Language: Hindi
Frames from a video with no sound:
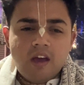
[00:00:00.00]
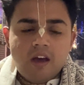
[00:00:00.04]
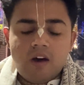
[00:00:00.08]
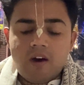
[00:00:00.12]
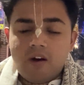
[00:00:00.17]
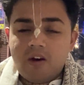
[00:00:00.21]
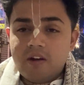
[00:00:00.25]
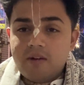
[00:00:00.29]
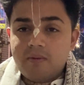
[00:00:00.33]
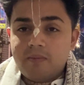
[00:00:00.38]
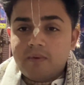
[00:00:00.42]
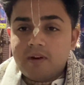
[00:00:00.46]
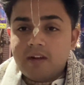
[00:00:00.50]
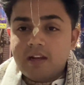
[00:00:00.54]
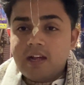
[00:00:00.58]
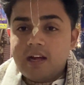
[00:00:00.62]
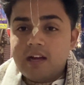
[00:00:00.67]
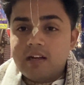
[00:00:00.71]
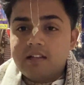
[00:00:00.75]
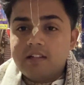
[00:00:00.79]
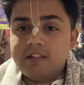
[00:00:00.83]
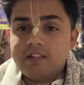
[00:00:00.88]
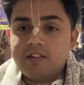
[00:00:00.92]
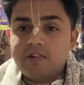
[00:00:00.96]
और मंगला
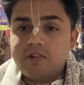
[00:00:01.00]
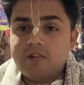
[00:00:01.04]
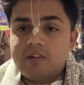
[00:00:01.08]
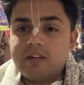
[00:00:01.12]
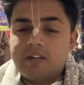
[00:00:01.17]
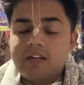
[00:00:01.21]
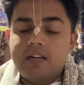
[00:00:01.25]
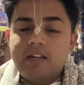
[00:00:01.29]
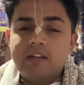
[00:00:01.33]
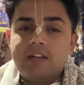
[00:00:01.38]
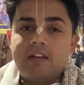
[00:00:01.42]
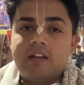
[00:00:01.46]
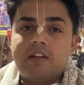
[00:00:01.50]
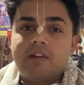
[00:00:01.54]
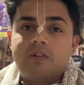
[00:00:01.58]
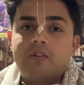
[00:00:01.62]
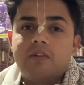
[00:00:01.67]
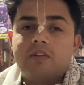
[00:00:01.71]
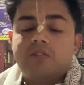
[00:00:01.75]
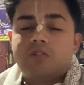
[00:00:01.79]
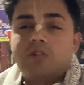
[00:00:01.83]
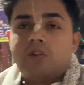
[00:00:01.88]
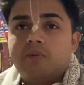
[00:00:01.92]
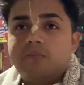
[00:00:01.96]
आरती जरूर अटेंड कर रहे होंगे
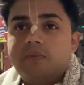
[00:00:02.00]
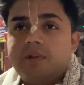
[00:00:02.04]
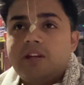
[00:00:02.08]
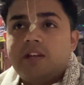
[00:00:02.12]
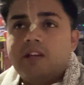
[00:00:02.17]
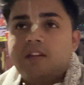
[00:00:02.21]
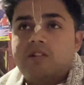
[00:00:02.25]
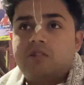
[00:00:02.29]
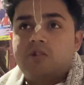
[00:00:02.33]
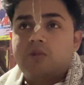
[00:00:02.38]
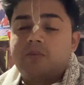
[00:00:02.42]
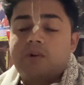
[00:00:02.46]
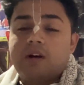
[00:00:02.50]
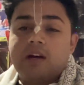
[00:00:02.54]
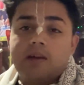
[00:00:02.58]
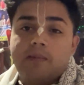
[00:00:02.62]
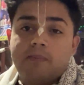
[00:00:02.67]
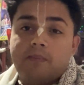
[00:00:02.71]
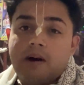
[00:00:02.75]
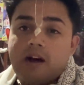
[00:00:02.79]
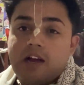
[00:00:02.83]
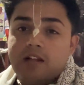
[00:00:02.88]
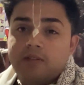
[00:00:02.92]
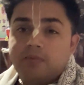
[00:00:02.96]
सो अभी सुबह के
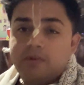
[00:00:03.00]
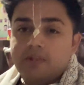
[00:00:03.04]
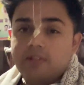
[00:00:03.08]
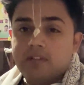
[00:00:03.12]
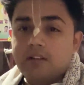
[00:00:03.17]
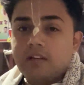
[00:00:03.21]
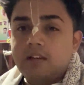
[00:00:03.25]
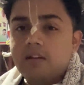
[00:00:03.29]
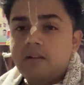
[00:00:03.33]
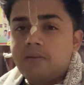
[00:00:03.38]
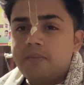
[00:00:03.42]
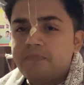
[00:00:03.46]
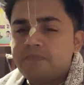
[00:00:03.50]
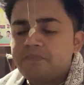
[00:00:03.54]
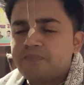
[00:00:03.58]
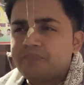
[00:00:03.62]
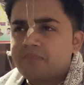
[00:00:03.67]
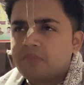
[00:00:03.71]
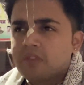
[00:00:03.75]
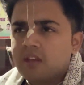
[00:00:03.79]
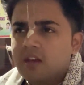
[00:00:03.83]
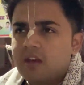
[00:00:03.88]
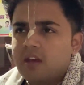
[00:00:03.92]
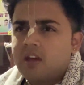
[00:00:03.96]
पाँच बज रहे
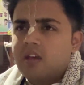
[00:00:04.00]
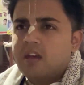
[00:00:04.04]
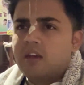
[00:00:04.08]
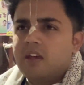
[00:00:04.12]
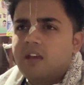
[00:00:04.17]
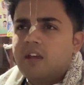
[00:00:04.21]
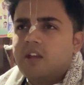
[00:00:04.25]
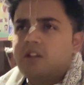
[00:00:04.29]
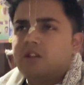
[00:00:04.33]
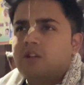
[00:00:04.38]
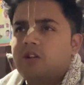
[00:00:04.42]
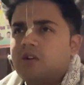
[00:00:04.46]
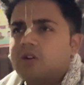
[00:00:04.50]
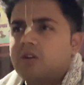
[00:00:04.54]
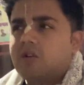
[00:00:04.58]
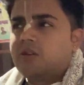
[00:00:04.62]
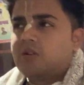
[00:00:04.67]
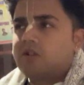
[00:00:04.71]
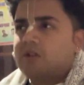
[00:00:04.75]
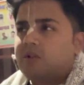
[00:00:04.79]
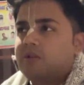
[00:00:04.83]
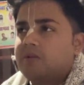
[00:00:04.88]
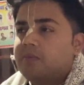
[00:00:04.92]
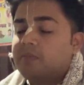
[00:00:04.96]
हैं तो
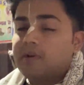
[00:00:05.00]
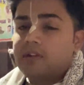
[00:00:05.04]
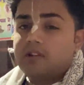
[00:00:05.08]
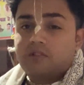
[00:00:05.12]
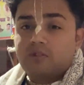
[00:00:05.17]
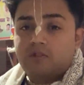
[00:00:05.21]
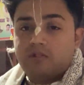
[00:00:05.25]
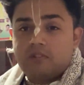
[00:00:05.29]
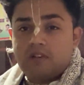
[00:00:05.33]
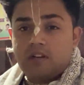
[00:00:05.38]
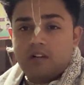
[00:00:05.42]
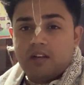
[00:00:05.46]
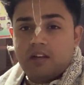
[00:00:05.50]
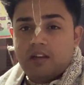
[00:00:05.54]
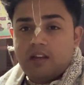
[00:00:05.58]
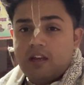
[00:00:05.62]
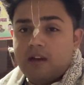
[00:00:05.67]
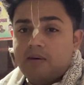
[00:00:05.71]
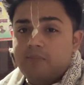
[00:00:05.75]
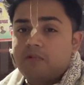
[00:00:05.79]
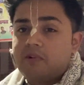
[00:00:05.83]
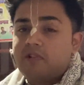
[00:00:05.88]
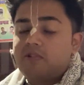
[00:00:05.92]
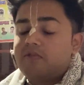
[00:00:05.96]
मैंने सोचा कि
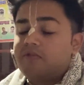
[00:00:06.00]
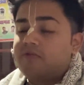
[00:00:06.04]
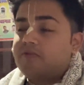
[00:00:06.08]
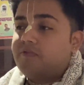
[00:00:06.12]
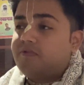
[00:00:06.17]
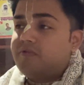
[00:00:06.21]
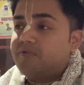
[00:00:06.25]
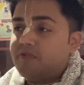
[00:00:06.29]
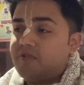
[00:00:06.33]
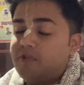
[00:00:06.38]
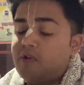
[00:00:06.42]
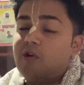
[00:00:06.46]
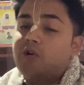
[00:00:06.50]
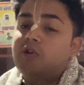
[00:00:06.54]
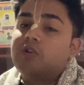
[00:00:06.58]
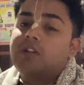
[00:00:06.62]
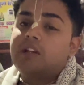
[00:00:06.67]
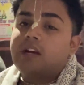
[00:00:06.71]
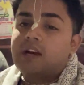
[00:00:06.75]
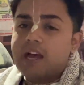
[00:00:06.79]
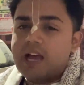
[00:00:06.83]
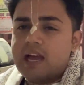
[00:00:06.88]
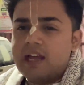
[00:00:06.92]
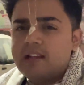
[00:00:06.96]
आपको ब्लॉग
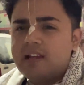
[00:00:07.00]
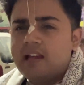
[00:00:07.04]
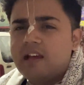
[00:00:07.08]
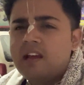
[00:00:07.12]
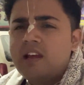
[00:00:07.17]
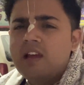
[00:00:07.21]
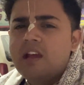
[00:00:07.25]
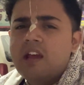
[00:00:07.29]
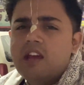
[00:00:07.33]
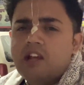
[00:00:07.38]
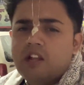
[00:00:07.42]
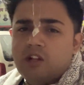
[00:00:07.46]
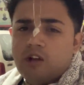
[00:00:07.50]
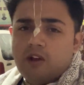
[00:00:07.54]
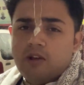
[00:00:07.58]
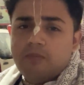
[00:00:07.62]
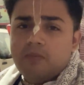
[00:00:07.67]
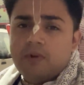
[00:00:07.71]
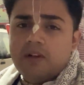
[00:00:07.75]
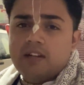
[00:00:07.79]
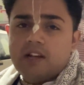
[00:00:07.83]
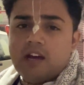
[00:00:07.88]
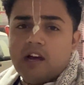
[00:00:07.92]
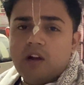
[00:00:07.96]
दिखाया जाए तभी तो
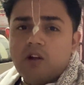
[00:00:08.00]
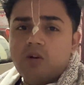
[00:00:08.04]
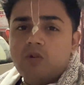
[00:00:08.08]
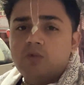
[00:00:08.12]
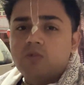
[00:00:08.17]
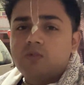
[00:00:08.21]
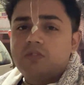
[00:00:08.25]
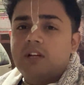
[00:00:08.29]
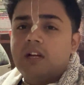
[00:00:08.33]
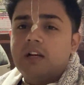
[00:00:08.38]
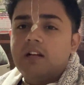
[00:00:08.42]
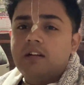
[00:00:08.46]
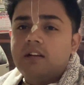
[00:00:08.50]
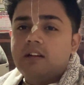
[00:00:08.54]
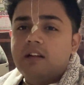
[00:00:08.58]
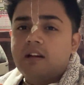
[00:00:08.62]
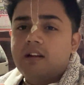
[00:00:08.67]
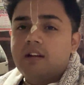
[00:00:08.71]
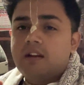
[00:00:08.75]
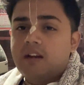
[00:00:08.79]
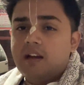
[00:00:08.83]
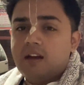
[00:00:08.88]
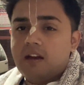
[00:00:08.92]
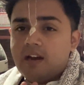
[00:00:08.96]
मैं जा रहा हूँ सेंटर
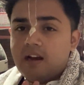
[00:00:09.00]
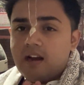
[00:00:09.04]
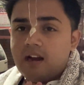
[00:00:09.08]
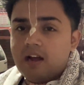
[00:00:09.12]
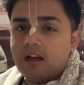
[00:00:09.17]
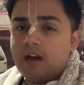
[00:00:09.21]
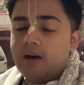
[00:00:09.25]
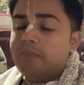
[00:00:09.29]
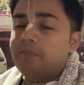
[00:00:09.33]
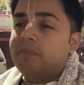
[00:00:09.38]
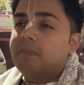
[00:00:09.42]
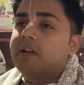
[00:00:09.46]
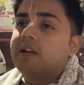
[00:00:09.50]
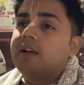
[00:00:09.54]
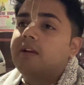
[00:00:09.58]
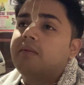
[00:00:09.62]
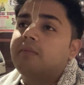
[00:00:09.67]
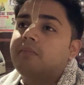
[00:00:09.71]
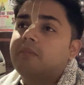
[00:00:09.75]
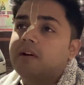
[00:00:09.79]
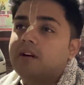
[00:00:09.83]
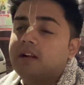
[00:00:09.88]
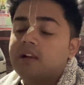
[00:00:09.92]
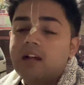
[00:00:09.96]
अपने
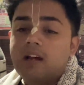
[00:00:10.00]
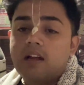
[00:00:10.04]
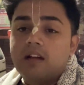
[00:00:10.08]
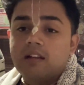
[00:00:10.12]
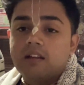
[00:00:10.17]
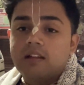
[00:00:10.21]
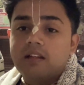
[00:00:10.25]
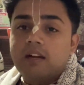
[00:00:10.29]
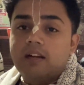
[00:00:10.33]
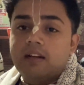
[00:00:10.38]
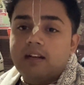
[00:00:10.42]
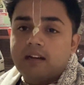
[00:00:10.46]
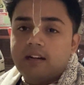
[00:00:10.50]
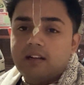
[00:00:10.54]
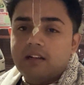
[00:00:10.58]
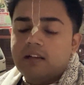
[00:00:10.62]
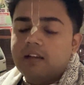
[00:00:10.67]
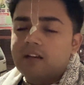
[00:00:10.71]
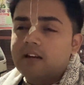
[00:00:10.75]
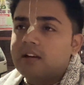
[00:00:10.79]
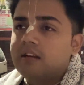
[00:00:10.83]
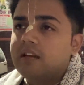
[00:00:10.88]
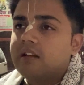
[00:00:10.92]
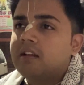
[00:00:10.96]
मंगला आरती अटेंड
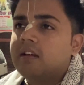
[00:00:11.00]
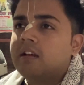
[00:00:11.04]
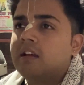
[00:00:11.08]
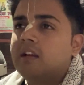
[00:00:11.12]
करने